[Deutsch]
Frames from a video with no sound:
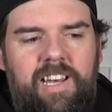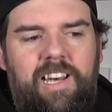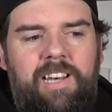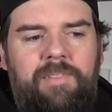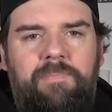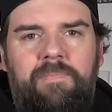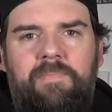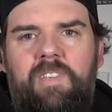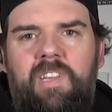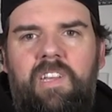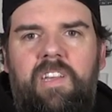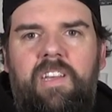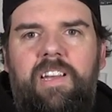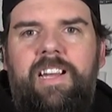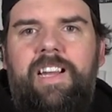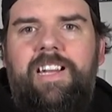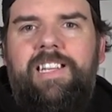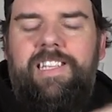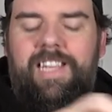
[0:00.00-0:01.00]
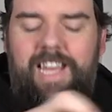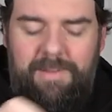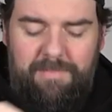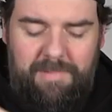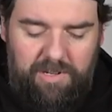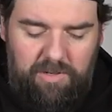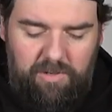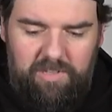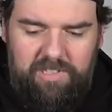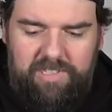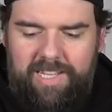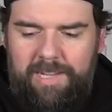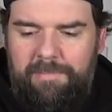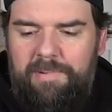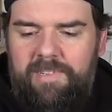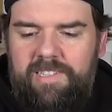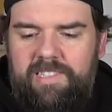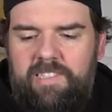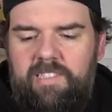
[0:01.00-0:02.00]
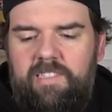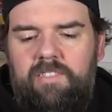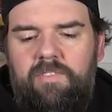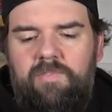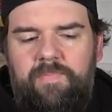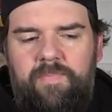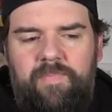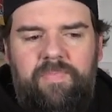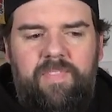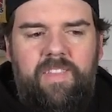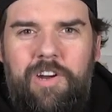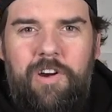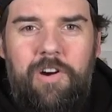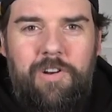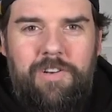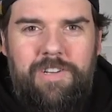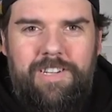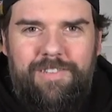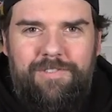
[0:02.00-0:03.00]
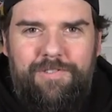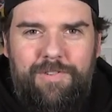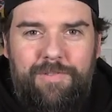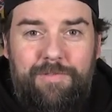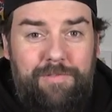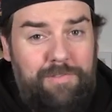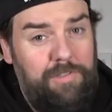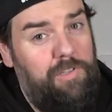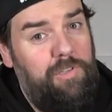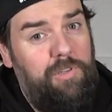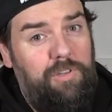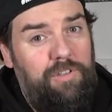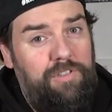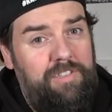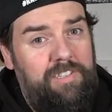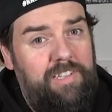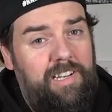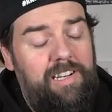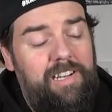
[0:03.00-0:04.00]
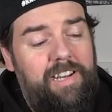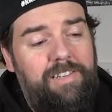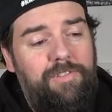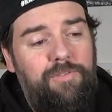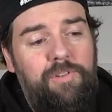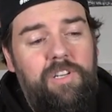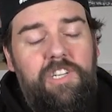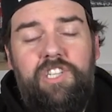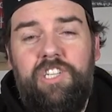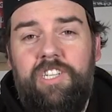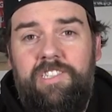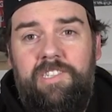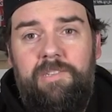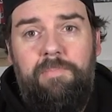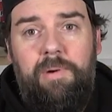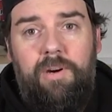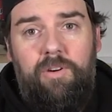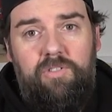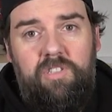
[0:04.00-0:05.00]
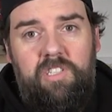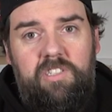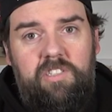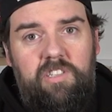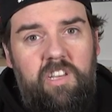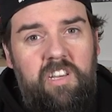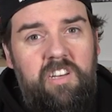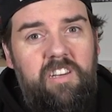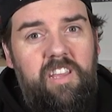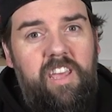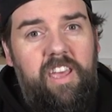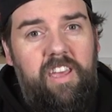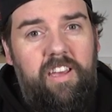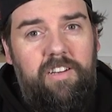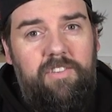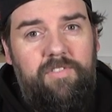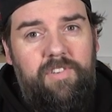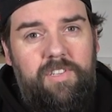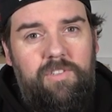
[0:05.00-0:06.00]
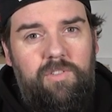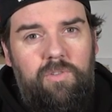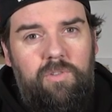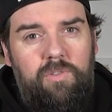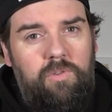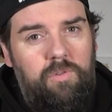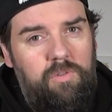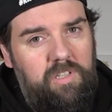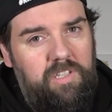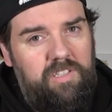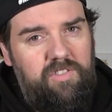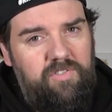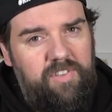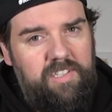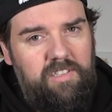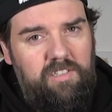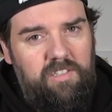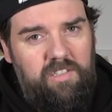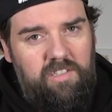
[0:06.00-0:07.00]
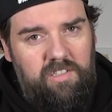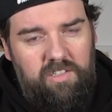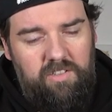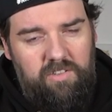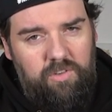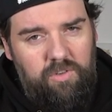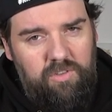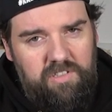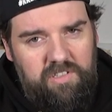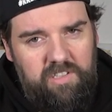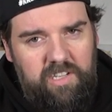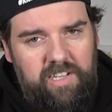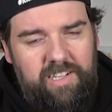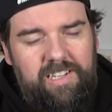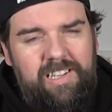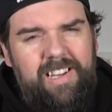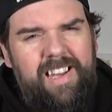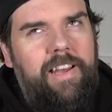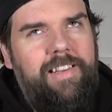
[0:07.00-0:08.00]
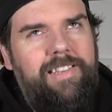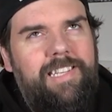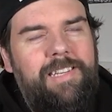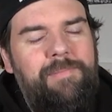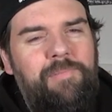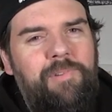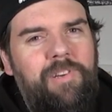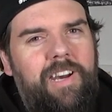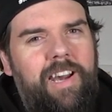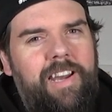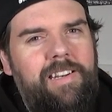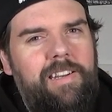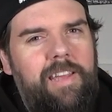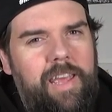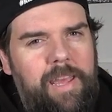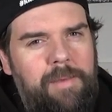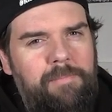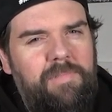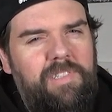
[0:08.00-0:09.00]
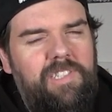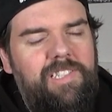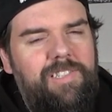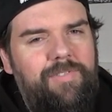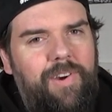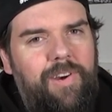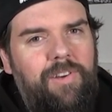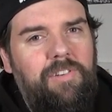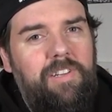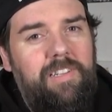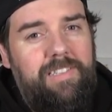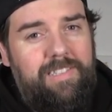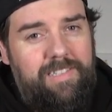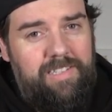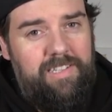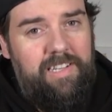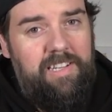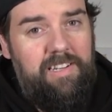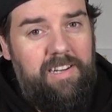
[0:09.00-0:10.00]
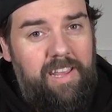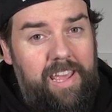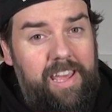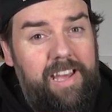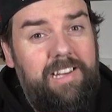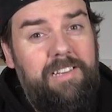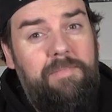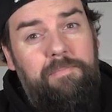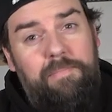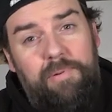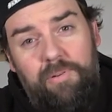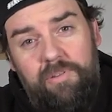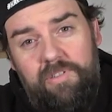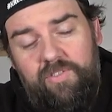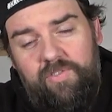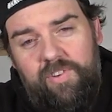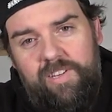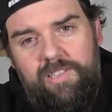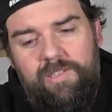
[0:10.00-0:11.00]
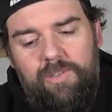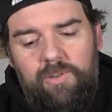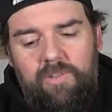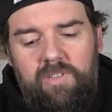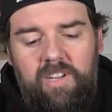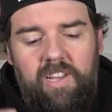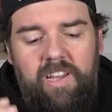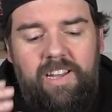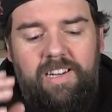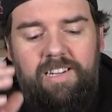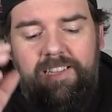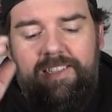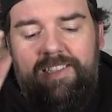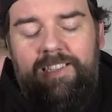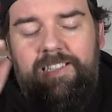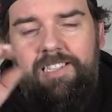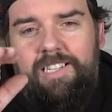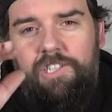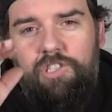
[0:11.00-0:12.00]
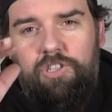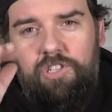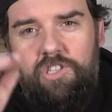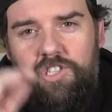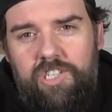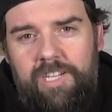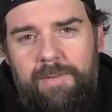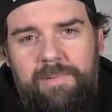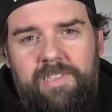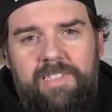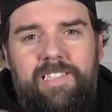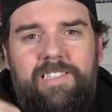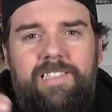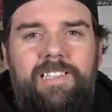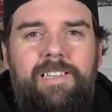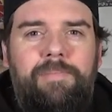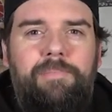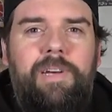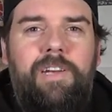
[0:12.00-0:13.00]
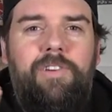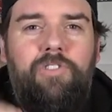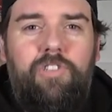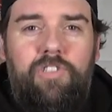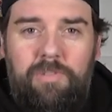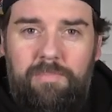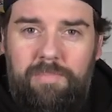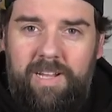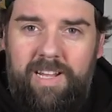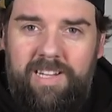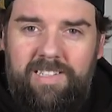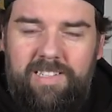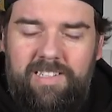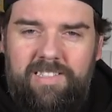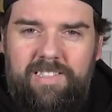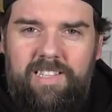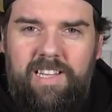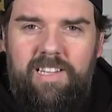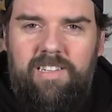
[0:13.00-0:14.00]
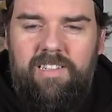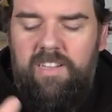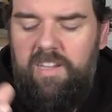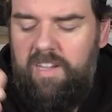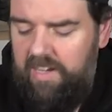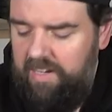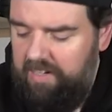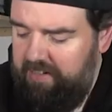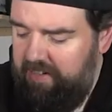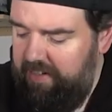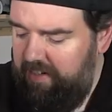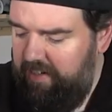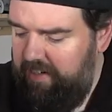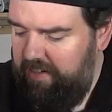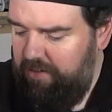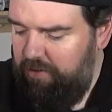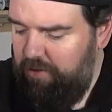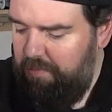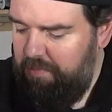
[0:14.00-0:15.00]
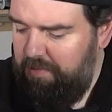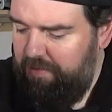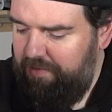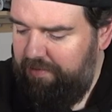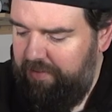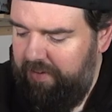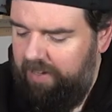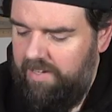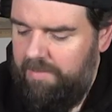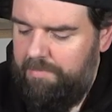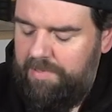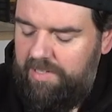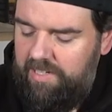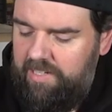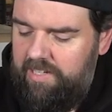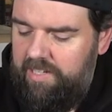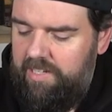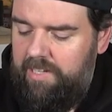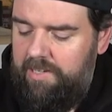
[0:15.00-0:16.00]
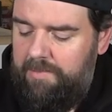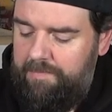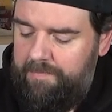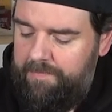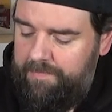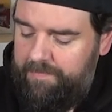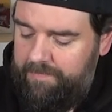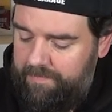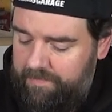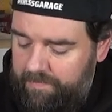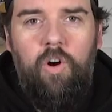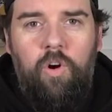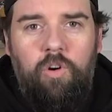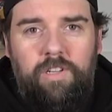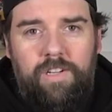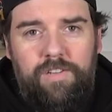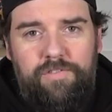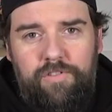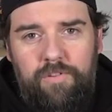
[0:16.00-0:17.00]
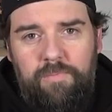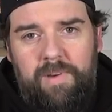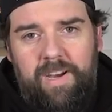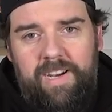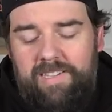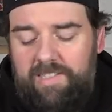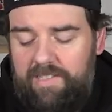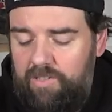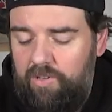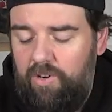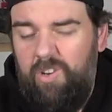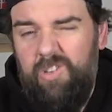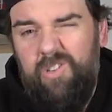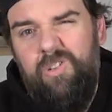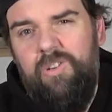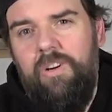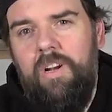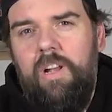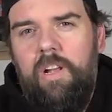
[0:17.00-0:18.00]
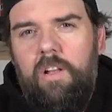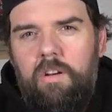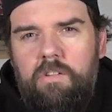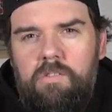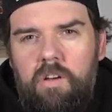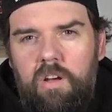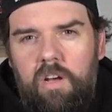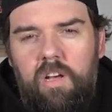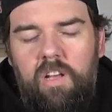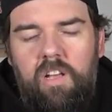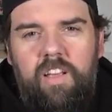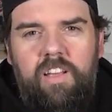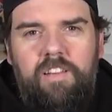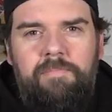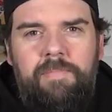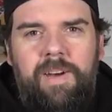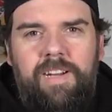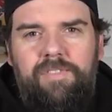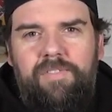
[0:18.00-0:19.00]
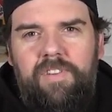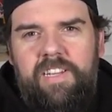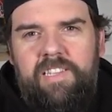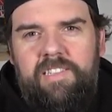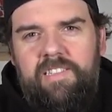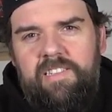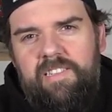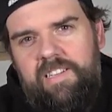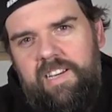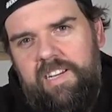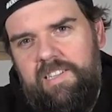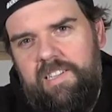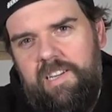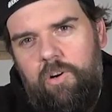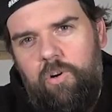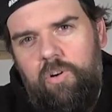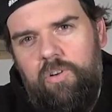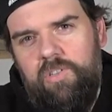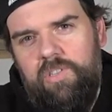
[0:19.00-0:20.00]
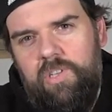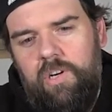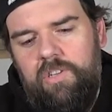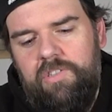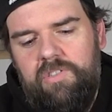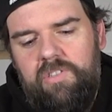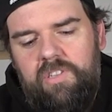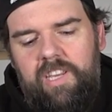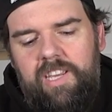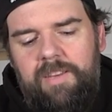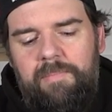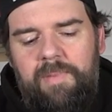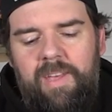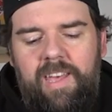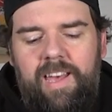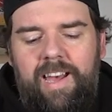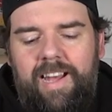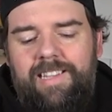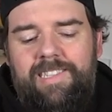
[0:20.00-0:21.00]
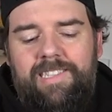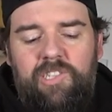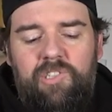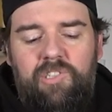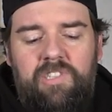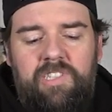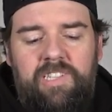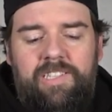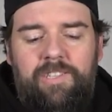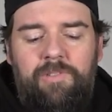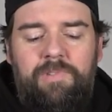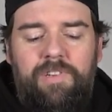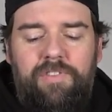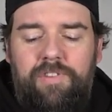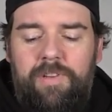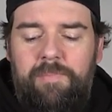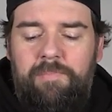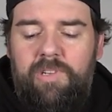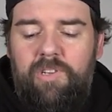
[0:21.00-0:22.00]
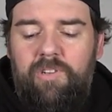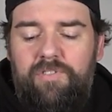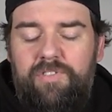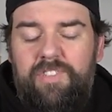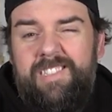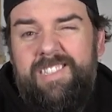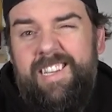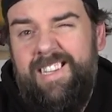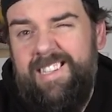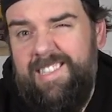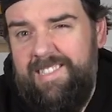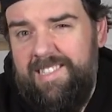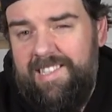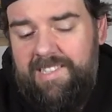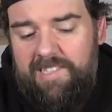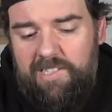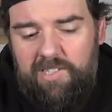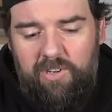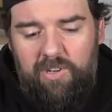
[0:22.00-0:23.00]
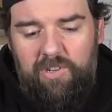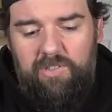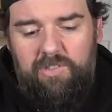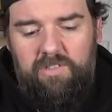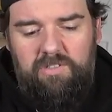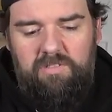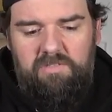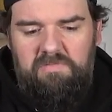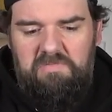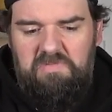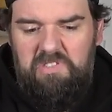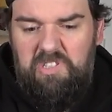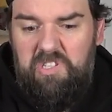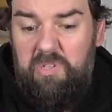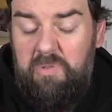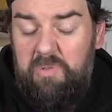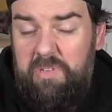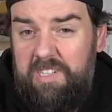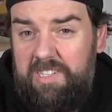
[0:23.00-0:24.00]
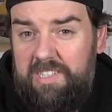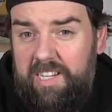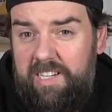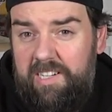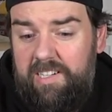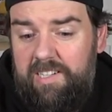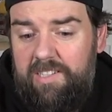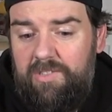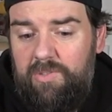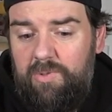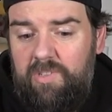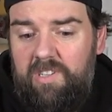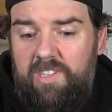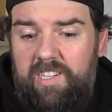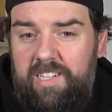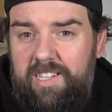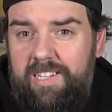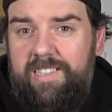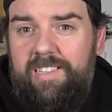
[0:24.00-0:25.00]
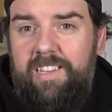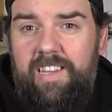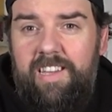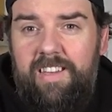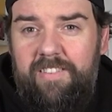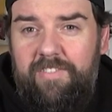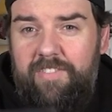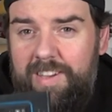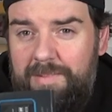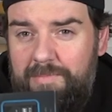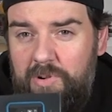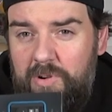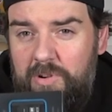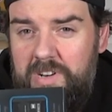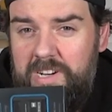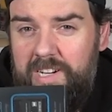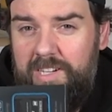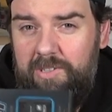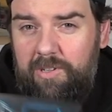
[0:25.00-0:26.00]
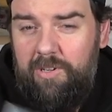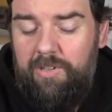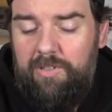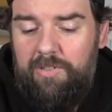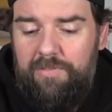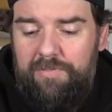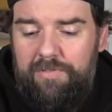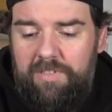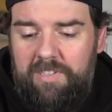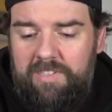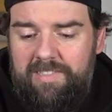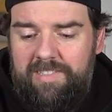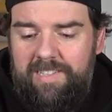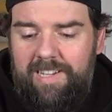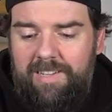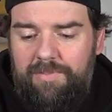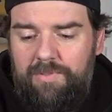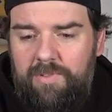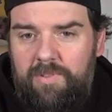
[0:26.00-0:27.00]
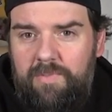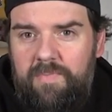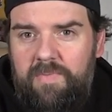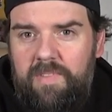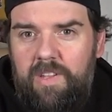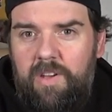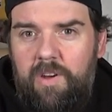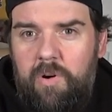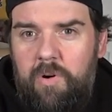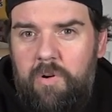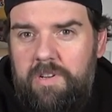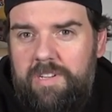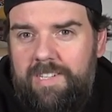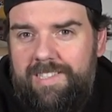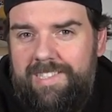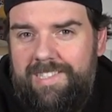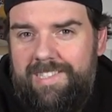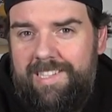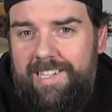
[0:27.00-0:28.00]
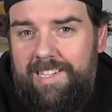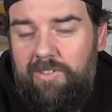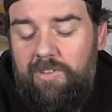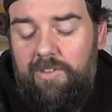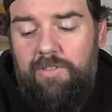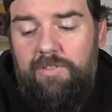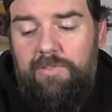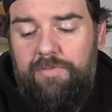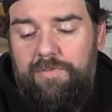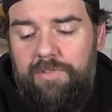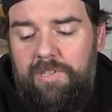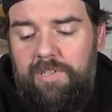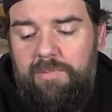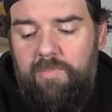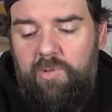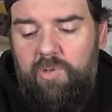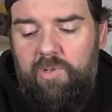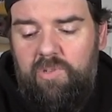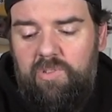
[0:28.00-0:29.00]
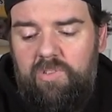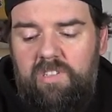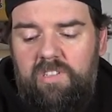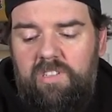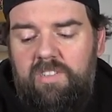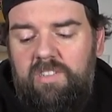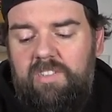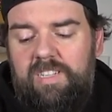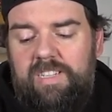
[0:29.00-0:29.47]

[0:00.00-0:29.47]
haben, kann ich einmal kurz ablisten. 150 kostet allein nur der Chassis-Bausatz in der R-Version. 120 die günstigere. Es gibt noch eine M210R Plus Version. Da sind dann schon ein Stabisatz dabei und noch so ein paar andere Sachen. Die liegt ungefähr bei 185 Euro. Uh, macht vielleicht Sinn, da die Euros auszugeben. Ansonsten hat er ungefähr mir noch für 66 Euro Tuning-Teile dazugelegt. Wir haben 100 Euro für den Servo, 110 Euro für den Motor,